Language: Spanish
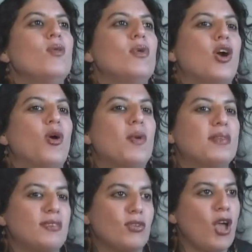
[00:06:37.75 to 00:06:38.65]
una
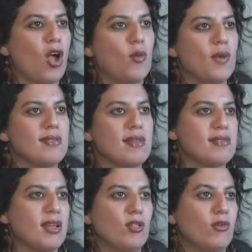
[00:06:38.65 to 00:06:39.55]
conversación que comienza
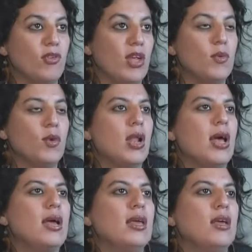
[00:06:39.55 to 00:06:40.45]
siendo
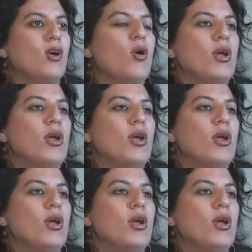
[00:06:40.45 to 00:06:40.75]
frívola y,